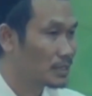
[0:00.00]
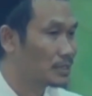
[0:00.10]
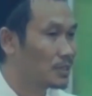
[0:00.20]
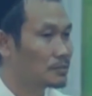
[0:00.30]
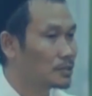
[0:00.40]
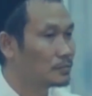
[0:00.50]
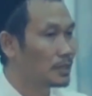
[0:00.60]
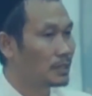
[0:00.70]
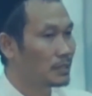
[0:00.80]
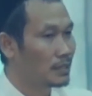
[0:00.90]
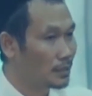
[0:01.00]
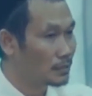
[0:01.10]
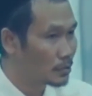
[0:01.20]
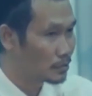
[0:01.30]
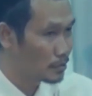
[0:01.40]
Adam, coba
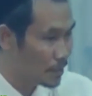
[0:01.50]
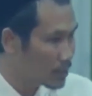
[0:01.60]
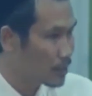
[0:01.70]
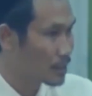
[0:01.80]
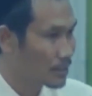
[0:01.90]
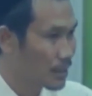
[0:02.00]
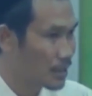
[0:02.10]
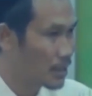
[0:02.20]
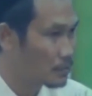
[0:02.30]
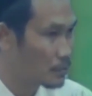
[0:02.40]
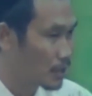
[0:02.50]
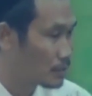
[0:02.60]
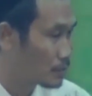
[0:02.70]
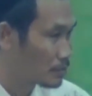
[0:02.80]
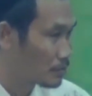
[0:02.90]
kamu presentasikan ilmu
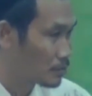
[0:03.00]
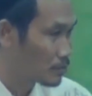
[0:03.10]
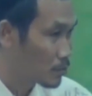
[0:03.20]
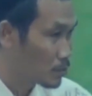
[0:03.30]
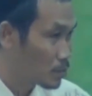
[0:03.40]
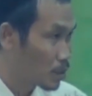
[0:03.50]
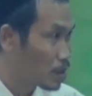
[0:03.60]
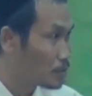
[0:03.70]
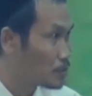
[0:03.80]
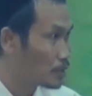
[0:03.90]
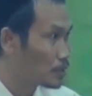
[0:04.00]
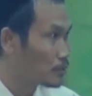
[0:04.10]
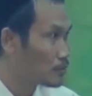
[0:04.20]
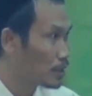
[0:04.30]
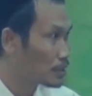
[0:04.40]
kamu. Setelah Nabi
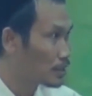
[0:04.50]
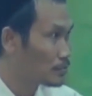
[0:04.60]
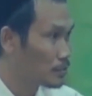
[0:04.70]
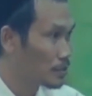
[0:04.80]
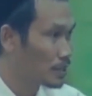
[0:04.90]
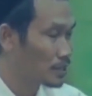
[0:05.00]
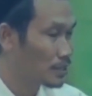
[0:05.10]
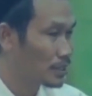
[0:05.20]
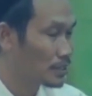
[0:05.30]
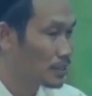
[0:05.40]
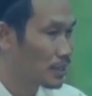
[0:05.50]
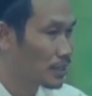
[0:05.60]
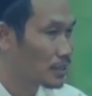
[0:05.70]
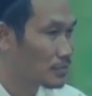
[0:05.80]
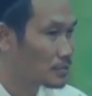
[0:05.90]
Adam fasih
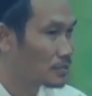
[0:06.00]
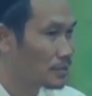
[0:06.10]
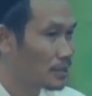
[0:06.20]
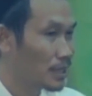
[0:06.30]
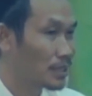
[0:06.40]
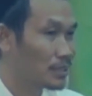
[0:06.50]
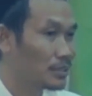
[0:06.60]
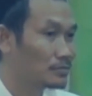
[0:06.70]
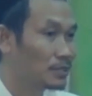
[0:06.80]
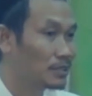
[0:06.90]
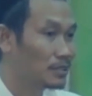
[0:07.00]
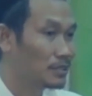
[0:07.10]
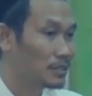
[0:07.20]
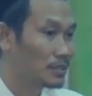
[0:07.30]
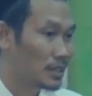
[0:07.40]
mempresentasikan ilmu, kata Allah,
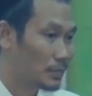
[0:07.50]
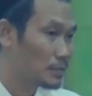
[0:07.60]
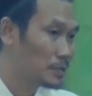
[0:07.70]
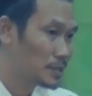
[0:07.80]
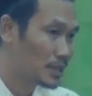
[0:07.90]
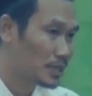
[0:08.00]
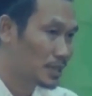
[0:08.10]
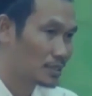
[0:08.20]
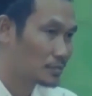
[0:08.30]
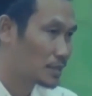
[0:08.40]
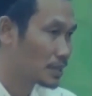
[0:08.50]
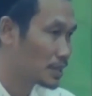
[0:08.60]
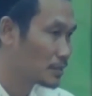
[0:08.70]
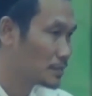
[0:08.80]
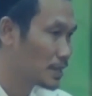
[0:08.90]
kamu bisa enggak
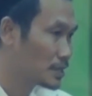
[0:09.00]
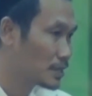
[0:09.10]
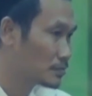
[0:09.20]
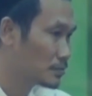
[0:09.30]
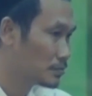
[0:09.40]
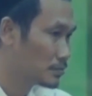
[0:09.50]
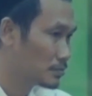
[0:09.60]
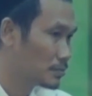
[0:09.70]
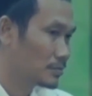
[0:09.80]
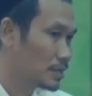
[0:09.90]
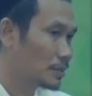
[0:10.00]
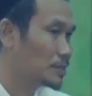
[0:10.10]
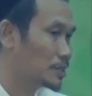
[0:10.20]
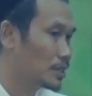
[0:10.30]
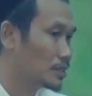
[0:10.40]
sepinter Nabi Adam? Enggak
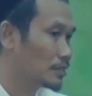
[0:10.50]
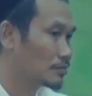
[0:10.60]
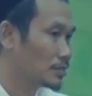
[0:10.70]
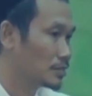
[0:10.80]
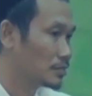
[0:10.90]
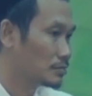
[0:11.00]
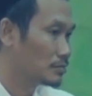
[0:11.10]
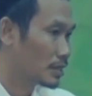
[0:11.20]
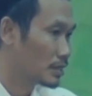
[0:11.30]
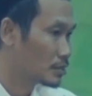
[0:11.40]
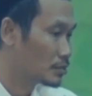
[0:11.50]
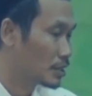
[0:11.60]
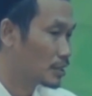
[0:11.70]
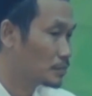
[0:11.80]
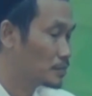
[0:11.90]
bisa ya Allah. Makanya
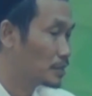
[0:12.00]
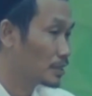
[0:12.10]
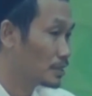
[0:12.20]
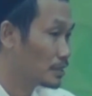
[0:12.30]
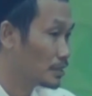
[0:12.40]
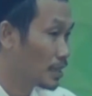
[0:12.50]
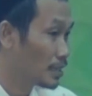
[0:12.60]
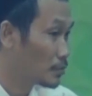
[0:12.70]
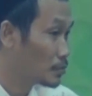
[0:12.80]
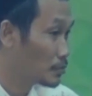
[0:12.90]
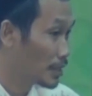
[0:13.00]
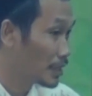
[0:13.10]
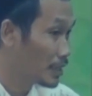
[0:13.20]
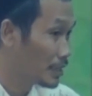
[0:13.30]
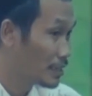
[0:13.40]
sudah saya bilang ini alamu
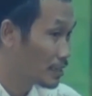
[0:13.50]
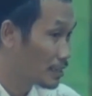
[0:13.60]
malah.